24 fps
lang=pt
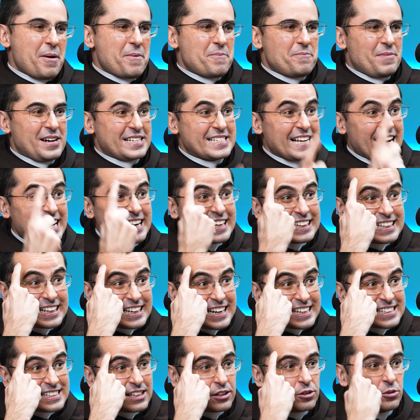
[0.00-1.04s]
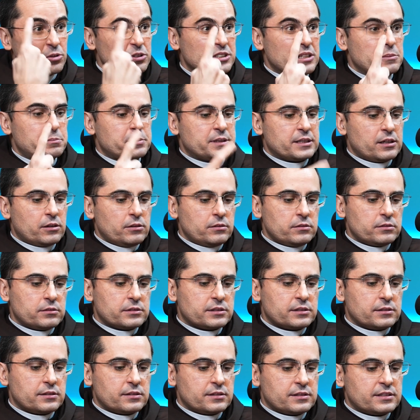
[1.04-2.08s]
Mas ainda nessa concepção,
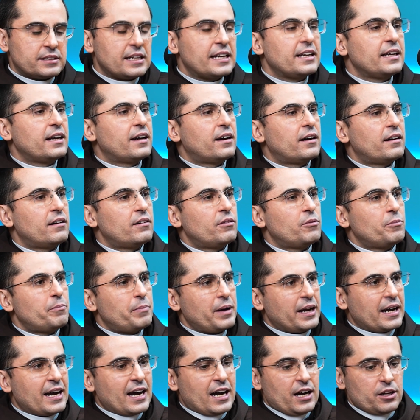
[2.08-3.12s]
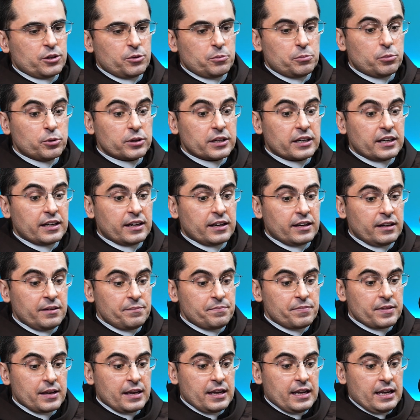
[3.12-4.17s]
seria um pecado, porque
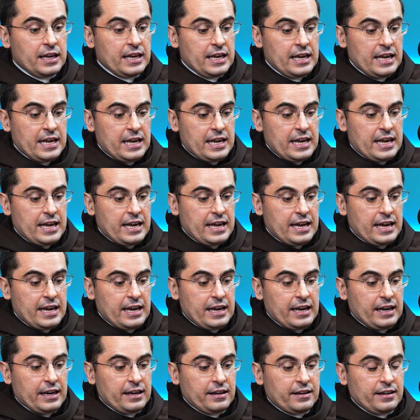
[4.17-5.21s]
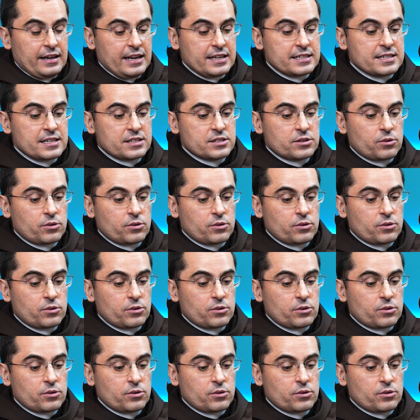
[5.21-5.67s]
é, nesses,